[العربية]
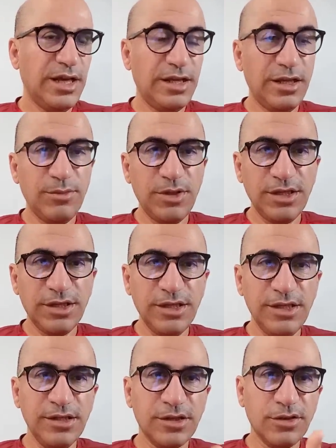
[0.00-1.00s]

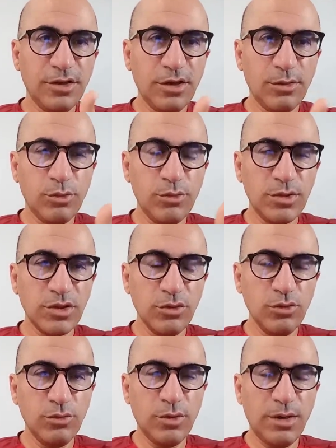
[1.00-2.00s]
الأمريكيين طالبوا
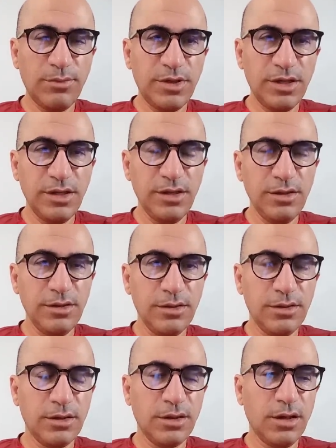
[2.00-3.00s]
مظلوم عبدي
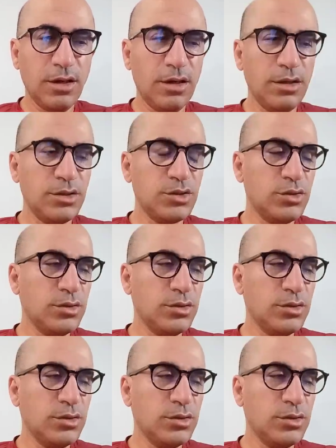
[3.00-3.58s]
آه، قائد